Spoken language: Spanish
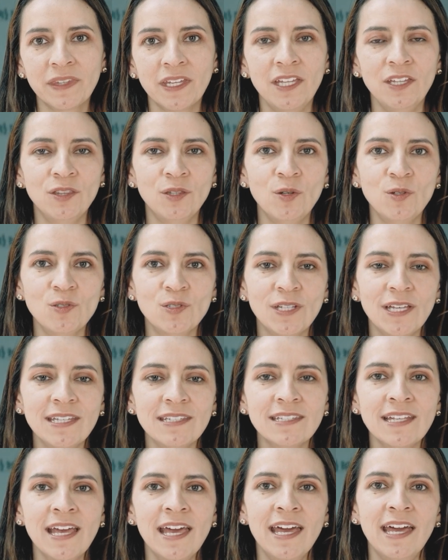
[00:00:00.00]

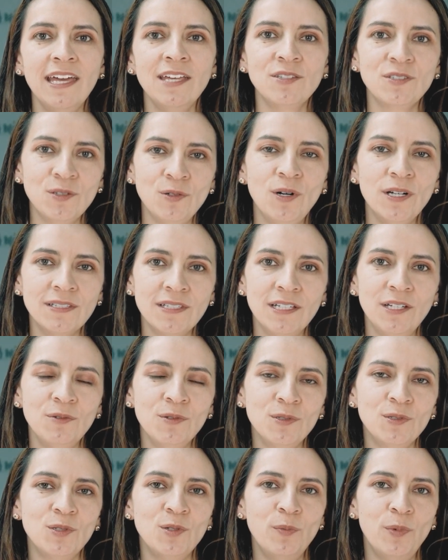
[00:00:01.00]
Entonces, esto hace que
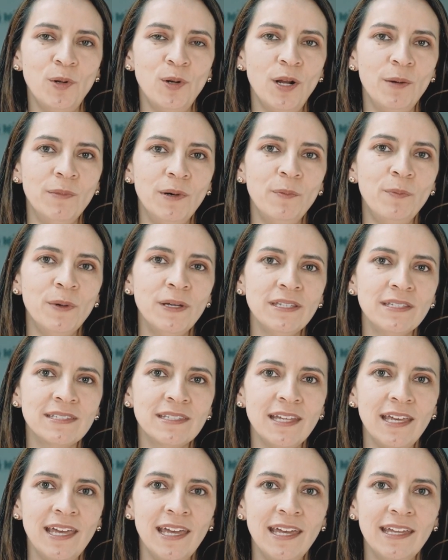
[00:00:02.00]
nuestro programa
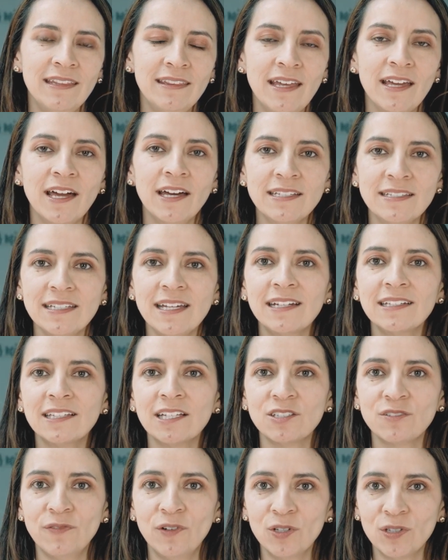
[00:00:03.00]
pues, eh, tenga
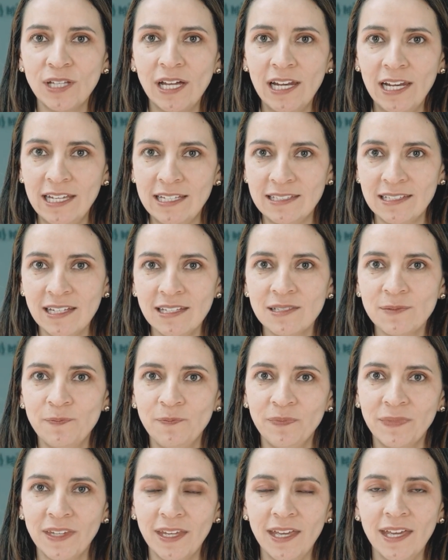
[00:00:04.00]
ciertas fortalezas
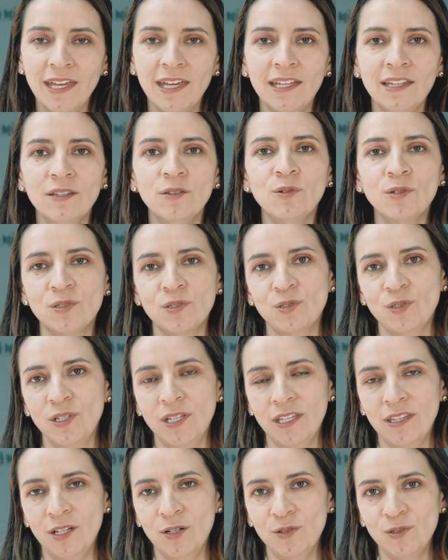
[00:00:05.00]
en nuestros
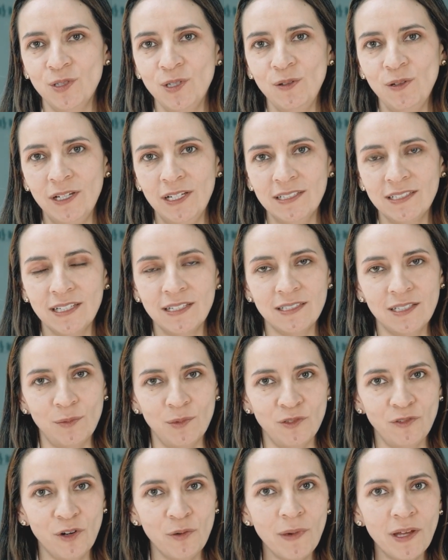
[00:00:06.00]
ingenieros civiles que
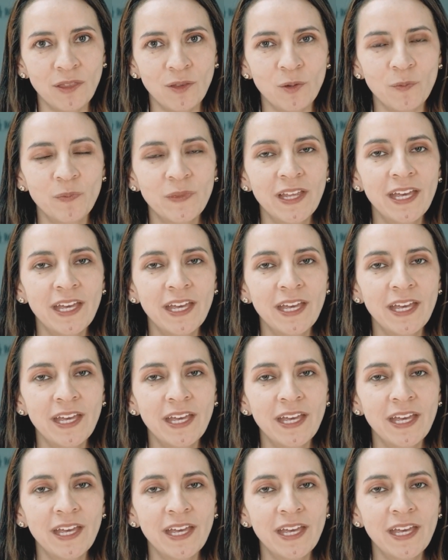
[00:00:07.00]
estamos formando.